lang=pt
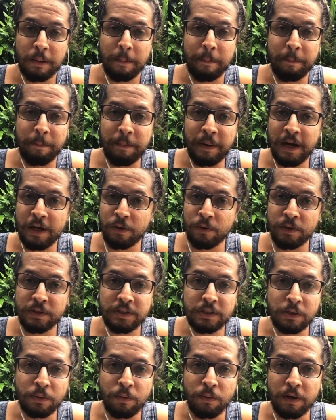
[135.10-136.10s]
parou a
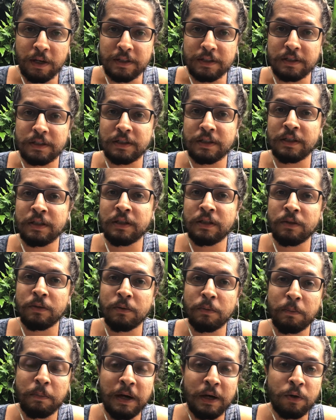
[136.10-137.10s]
circulação,
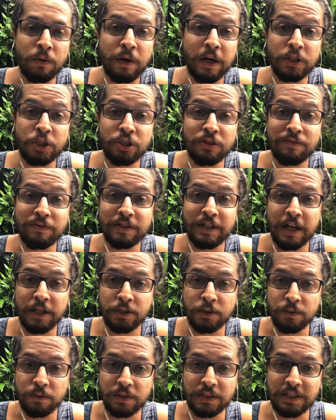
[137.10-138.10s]
parou a atividade
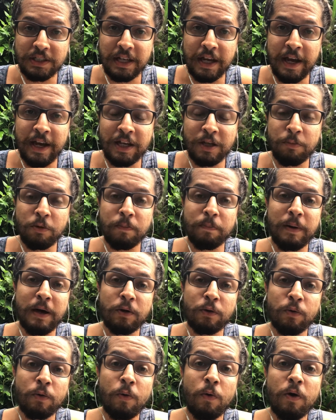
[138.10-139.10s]
no cérebro,
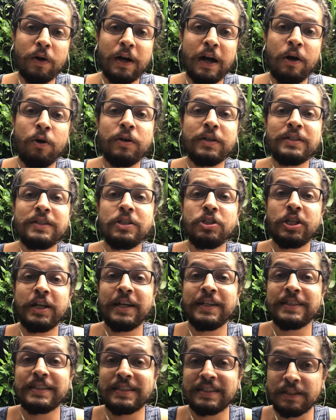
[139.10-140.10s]
parou a
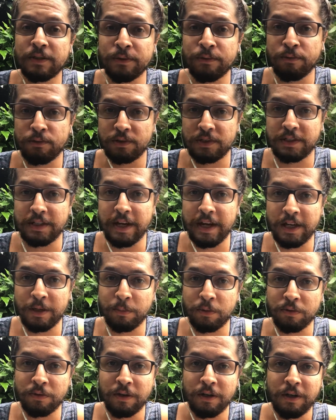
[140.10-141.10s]
oxigenação do
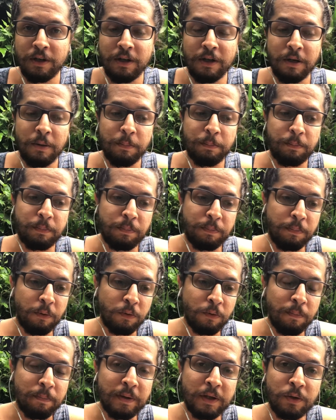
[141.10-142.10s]
cérebro, por
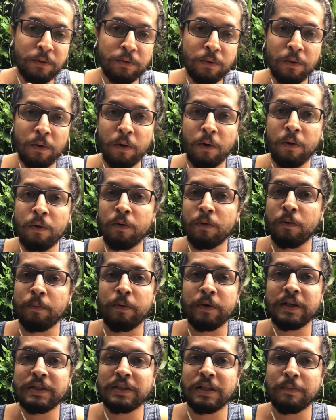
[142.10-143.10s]
um período longo,
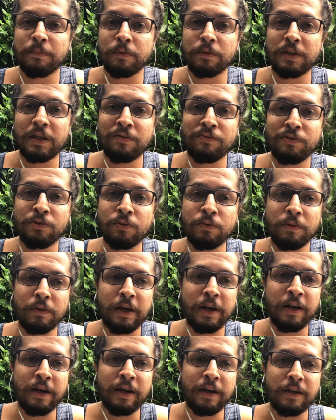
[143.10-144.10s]
por exemplo, teve
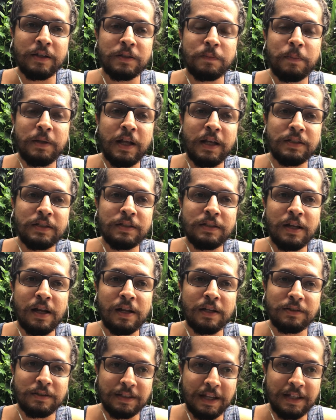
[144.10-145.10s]
é, experiências
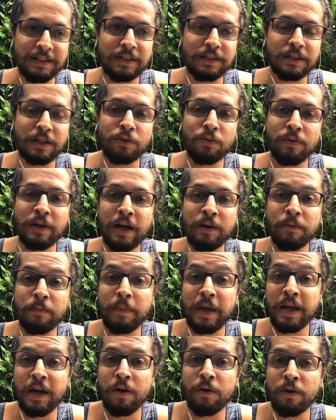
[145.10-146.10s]
dela, dessas que duraram
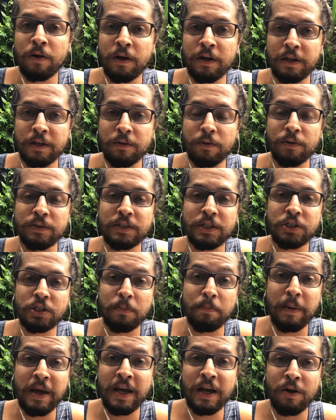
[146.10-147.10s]
meia hora, ou seja,
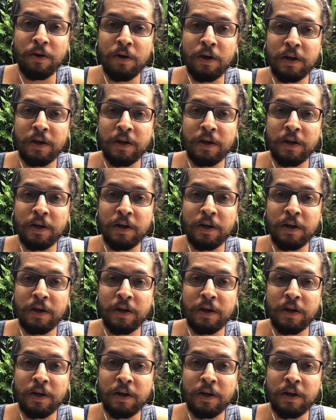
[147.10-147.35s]
meia hora